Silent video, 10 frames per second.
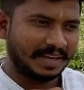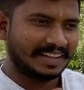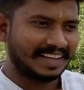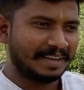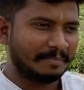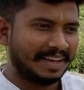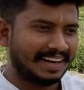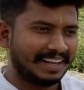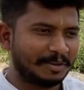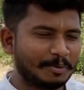भैया देखिए
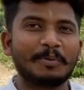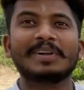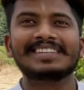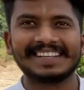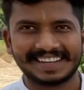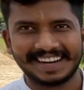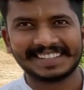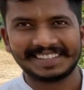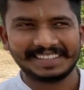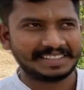मैंने गूगल ज़्यादा कर
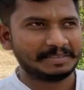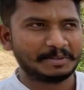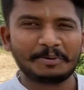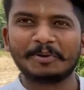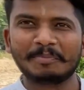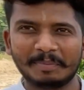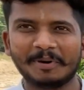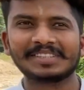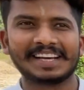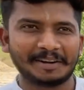आजकल यूट्यूब में
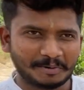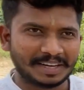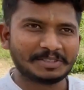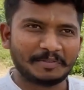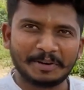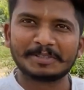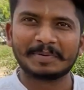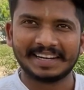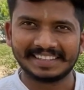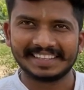बहुत सारे लोग हैं जो वीडियोस
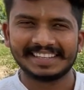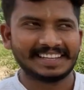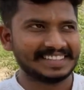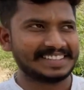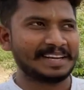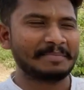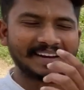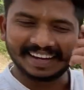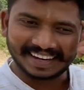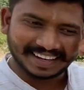बनाते हैं हम्म। जैसे आप
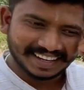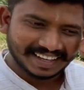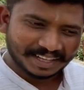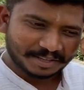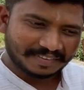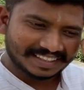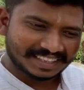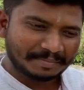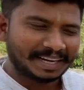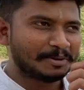बना रहे हैं तो हम्म।
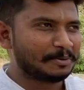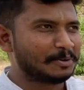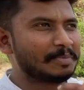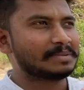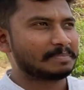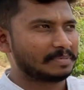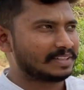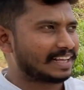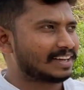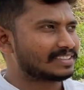वैसे ही मैंने यूट्यूब में
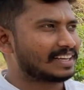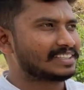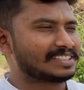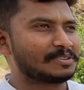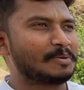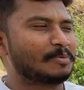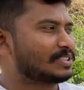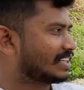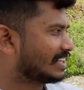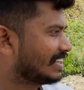देखा सारी चीज़ें तो
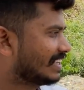मुझे